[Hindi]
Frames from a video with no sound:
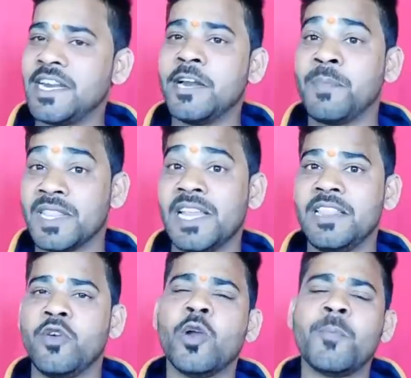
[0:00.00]
डेट बदल
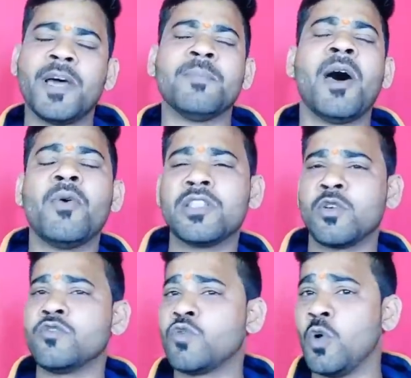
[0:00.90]
दी और पद्मावत
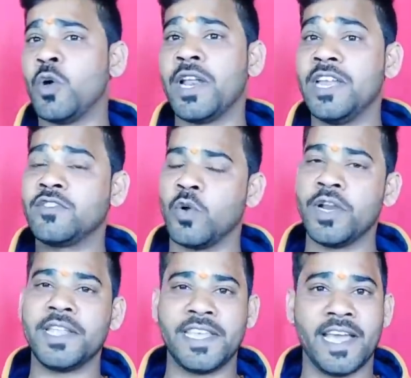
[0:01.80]
को सोलो रिलीज
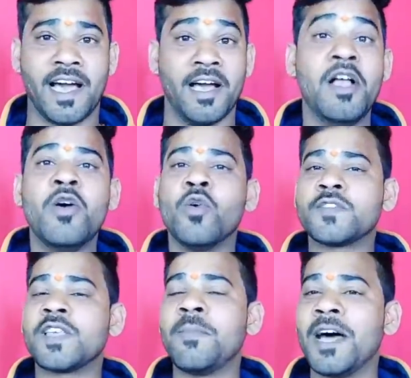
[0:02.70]
होने दिया
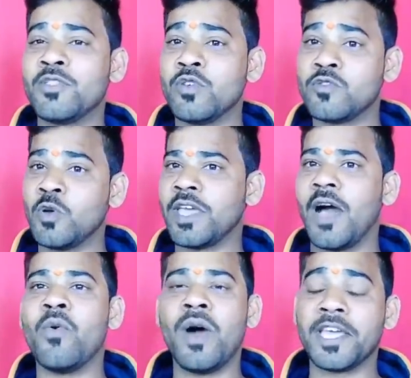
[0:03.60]
उसके बाद दोस्तों क्या
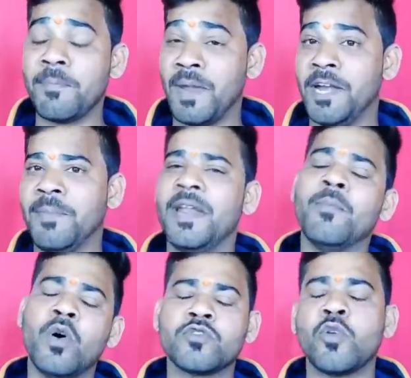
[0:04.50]
हुआ कि पेडमैन
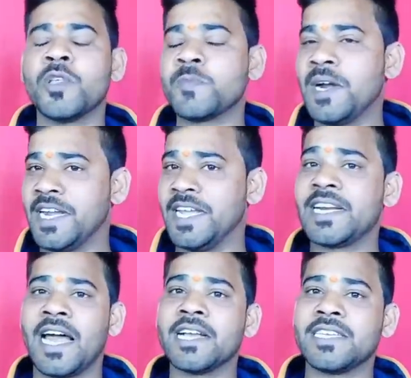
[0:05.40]
बॉक्स ऑफिस पर ठीक
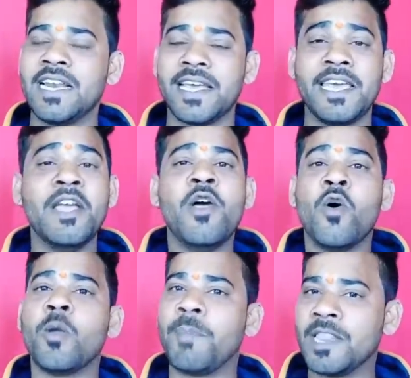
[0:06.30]
ठाक चल गई
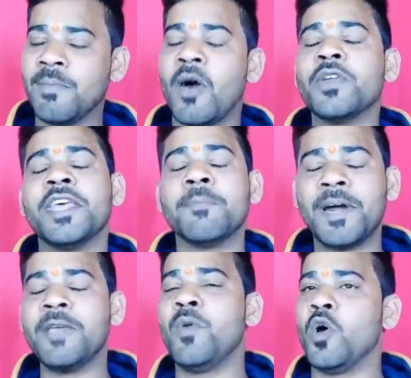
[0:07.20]
और पद्मावत एक
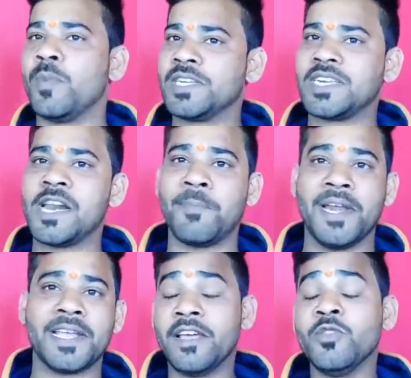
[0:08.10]
बड़ी ब्लॉकबस्टर बन
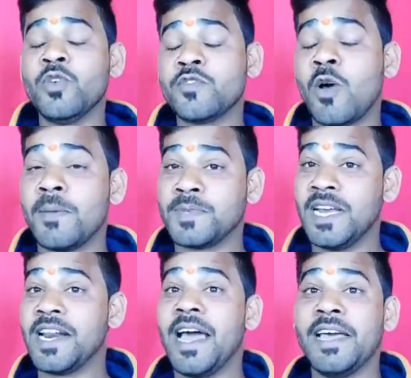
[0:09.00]
गई लेकिन दोस्तों अब चल
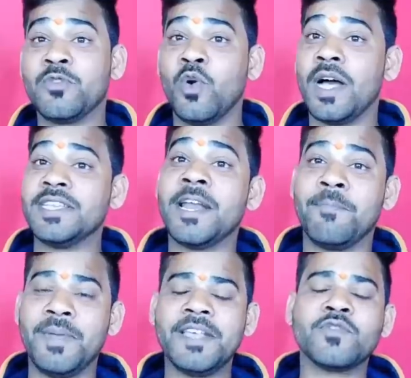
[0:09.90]
रहा है
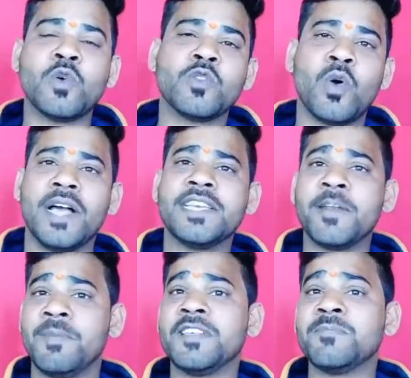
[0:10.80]
2020 और
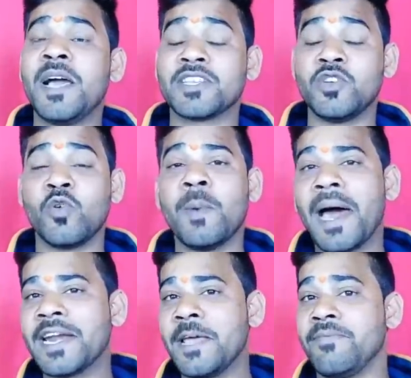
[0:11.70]
2020 में अक्षय
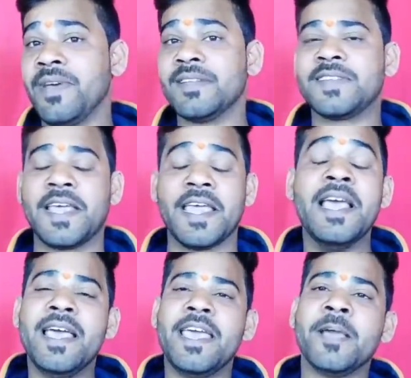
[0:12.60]
कुमार ने फिर से
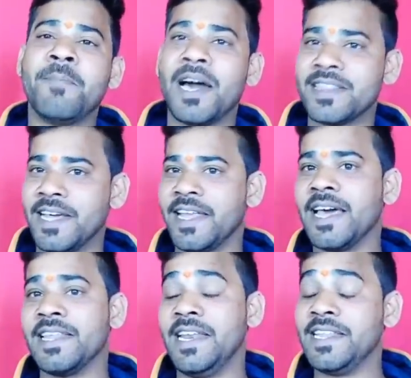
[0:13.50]
एक बार दरिया
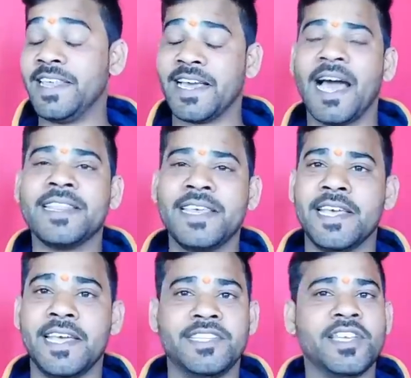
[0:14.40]
दिली दिखा दी
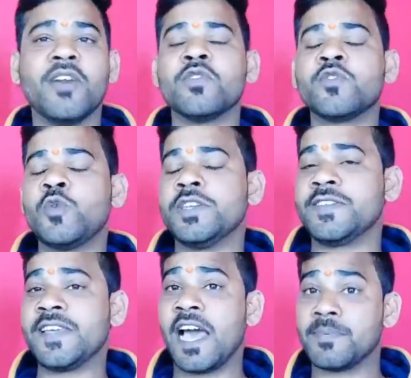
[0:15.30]
है जी हाँ दोस्तों
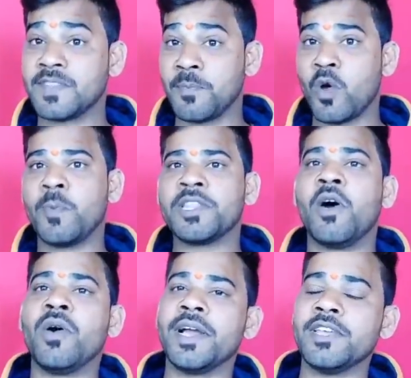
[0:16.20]
जैसे कि आप सबको पता
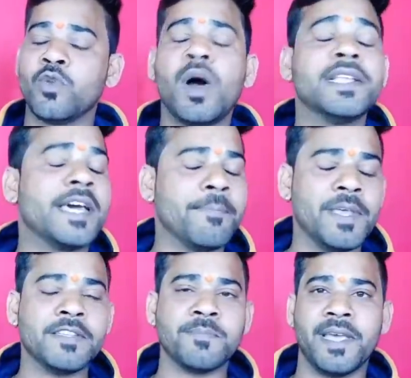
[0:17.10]
होगा कि दो
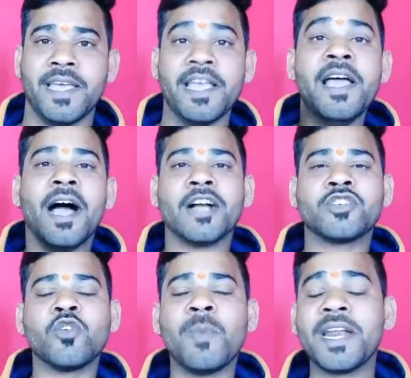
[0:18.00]
में
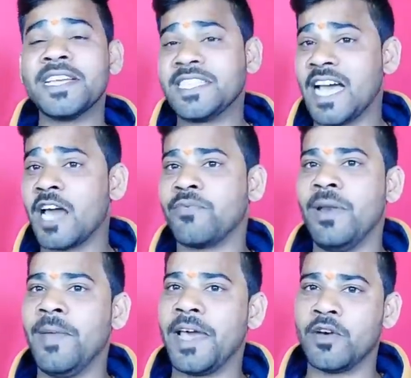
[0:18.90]
अक्षय कुमार की चार
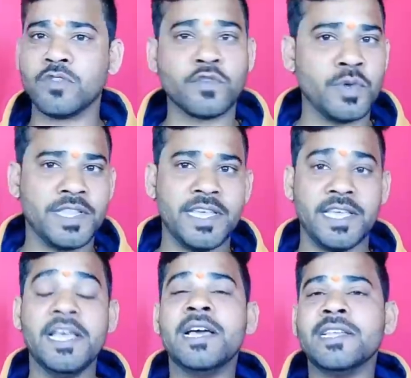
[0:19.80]
फिल्में अनाउंस हुई थी
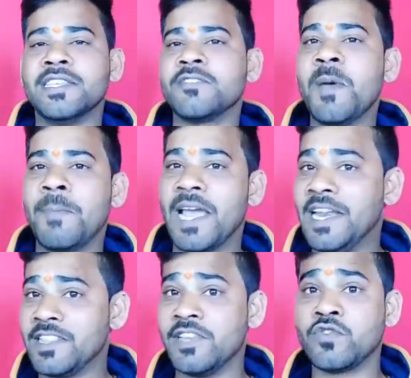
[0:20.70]
जिसमें पहली थी